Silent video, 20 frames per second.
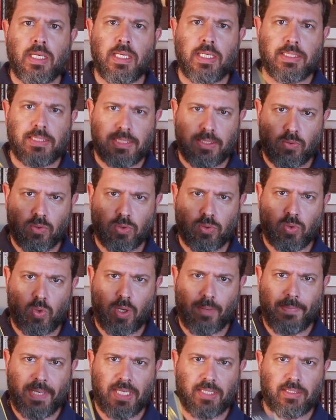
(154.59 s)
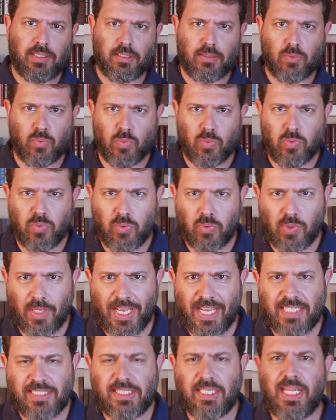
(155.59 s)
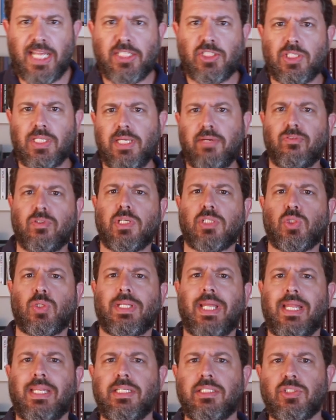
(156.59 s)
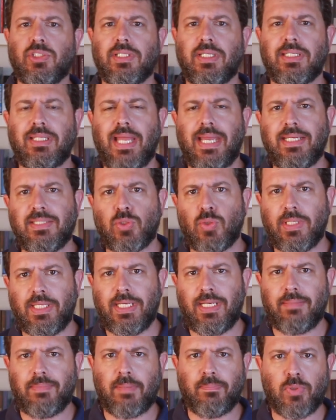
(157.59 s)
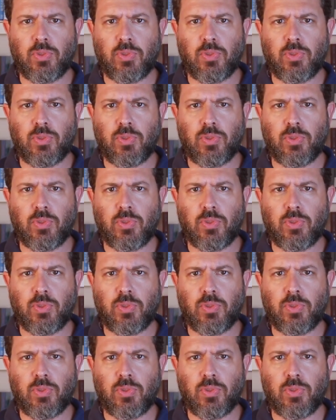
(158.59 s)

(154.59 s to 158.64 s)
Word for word: Segundo Tormenta, o excelente livro da jornalista Thaís Oyama,